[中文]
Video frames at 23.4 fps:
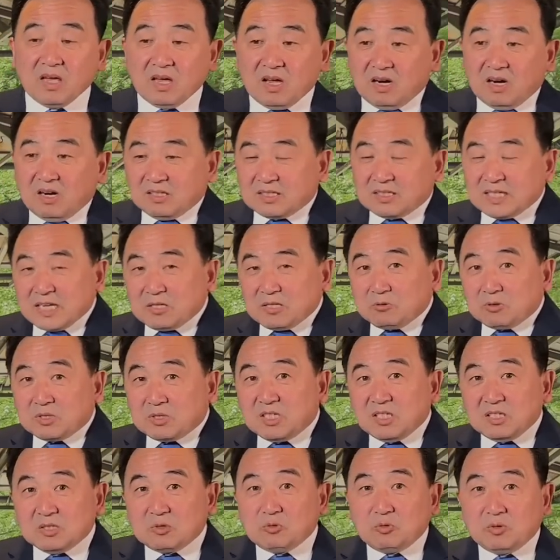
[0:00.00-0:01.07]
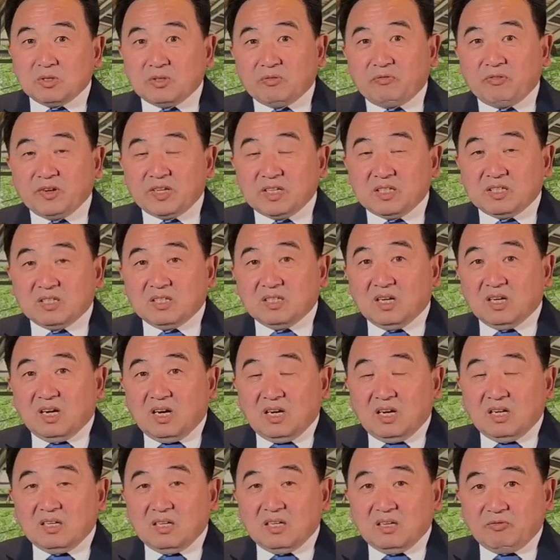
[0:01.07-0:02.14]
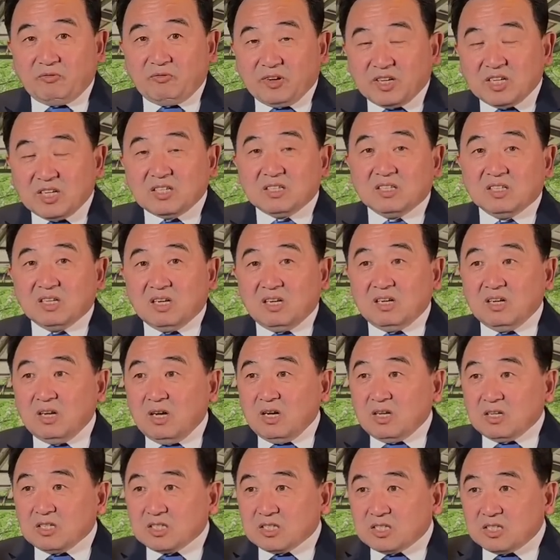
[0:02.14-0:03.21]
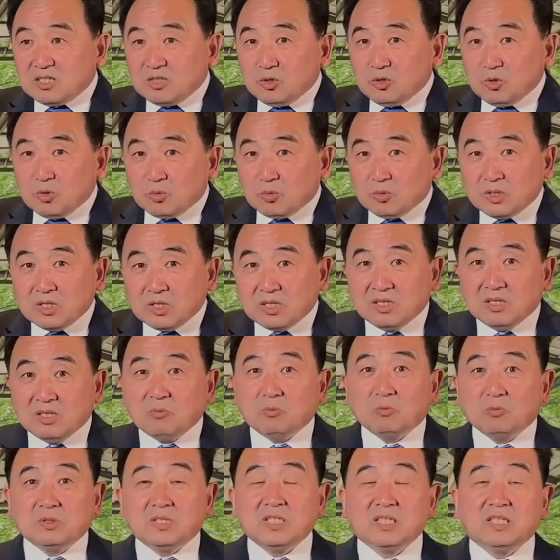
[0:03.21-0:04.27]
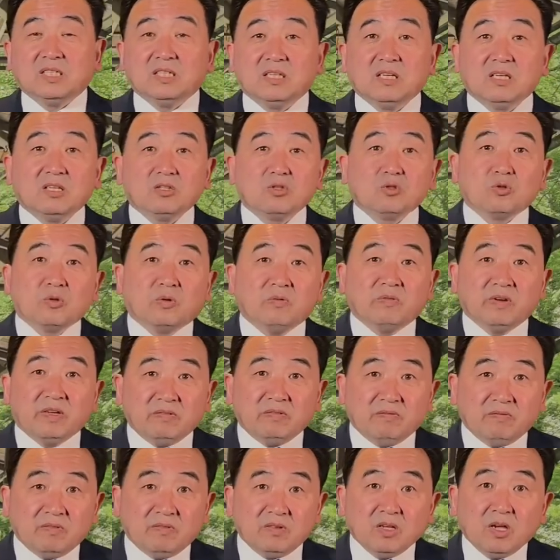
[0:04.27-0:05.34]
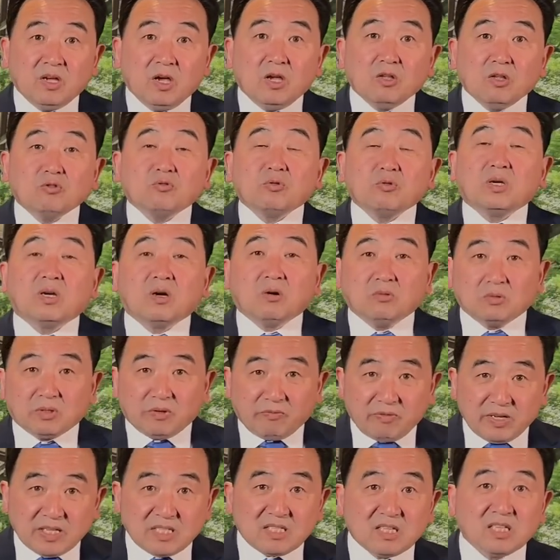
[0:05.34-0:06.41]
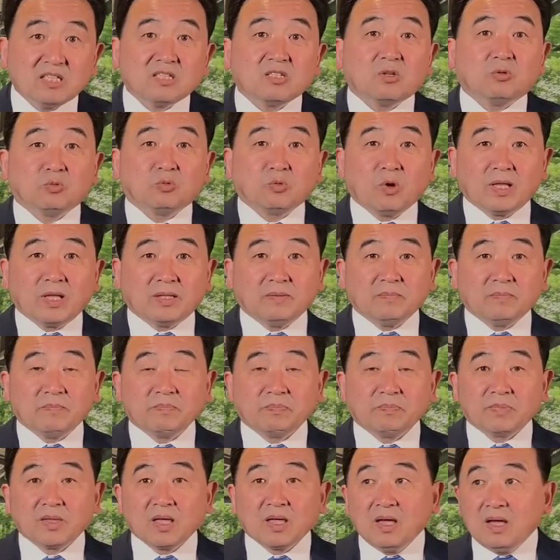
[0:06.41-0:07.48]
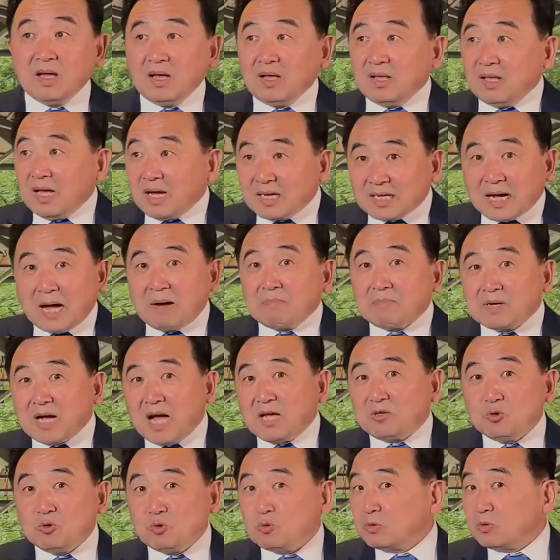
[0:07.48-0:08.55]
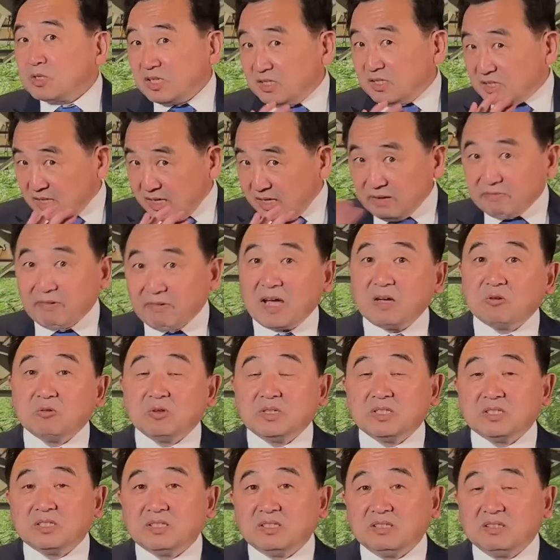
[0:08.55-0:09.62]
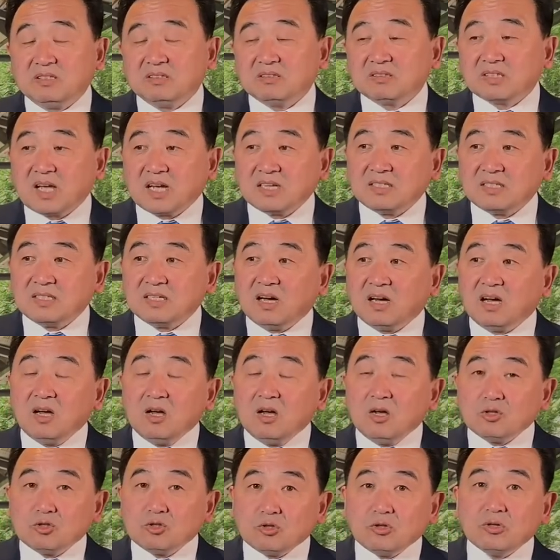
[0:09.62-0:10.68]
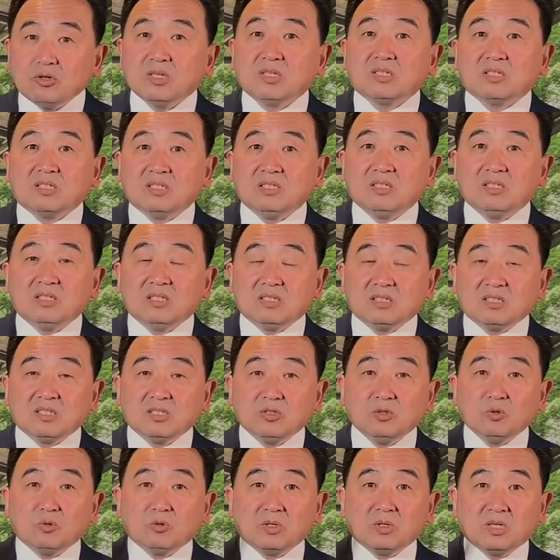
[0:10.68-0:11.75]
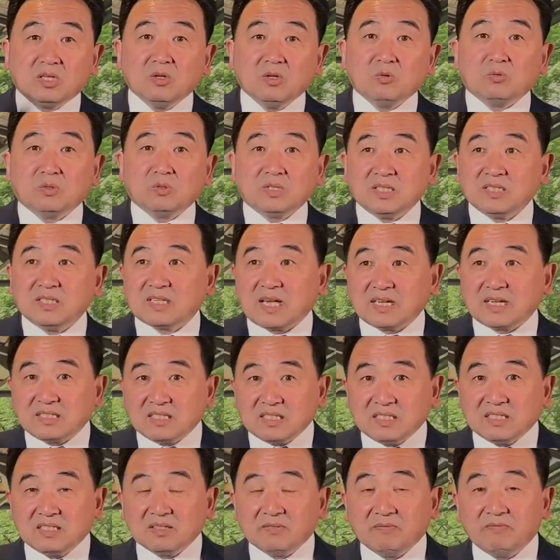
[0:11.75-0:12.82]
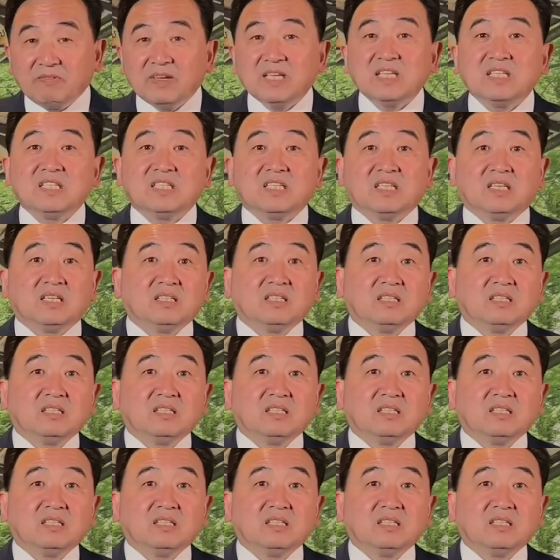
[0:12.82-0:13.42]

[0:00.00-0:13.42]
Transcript: 而这种格局的风格、风格是用核武器作为最后的威胁手段，他敢不敢用可是另外一回事。但是呢，确实是用核武器在进行威胁。